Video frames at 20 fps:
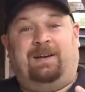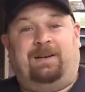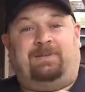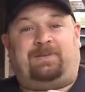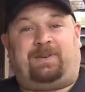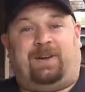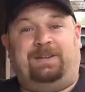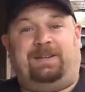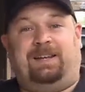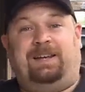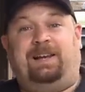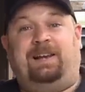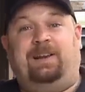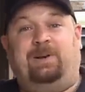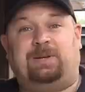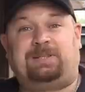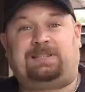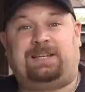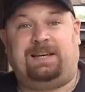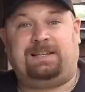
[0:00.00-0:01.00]
Freunde,
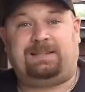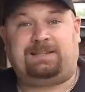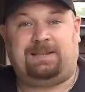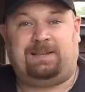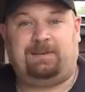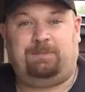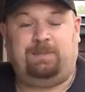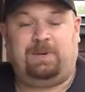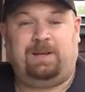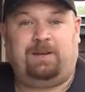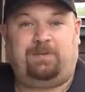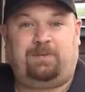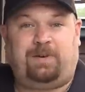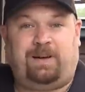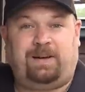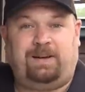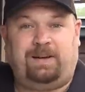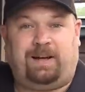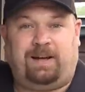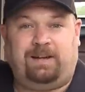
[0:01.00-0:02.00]
los geht's. Wir
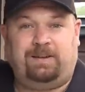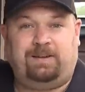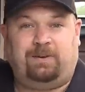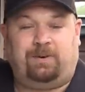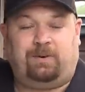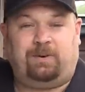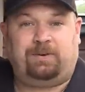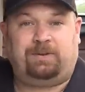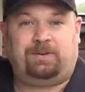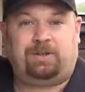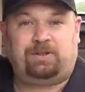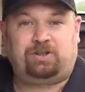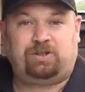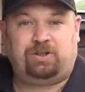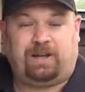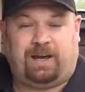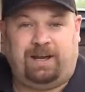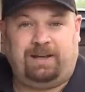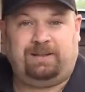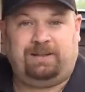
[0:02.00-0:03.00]
fangen an und
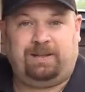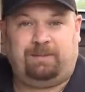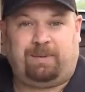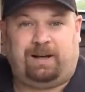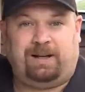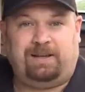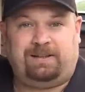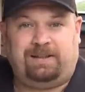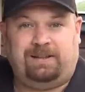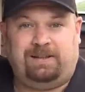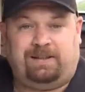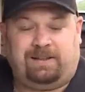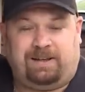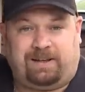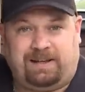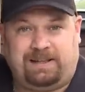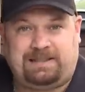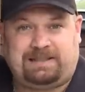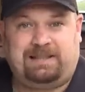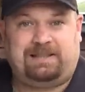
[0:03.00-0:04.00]
schneiden einmal die
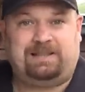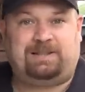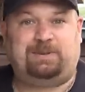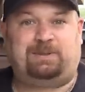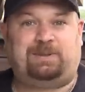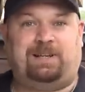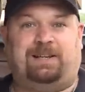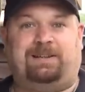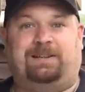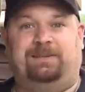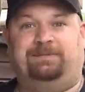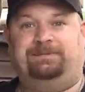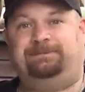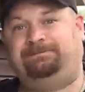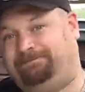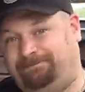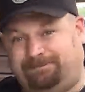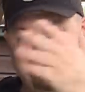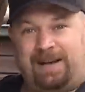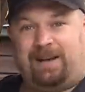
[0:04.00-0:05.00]
restlichen Zutaten.
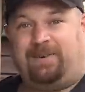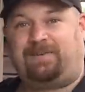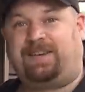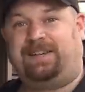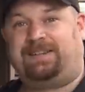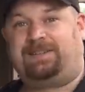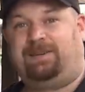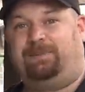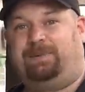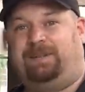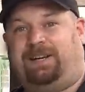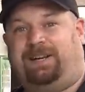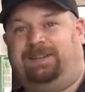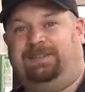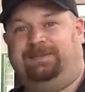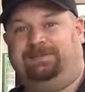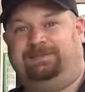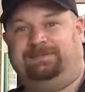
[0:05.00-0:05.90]
Auf geht's, kommen wir dran.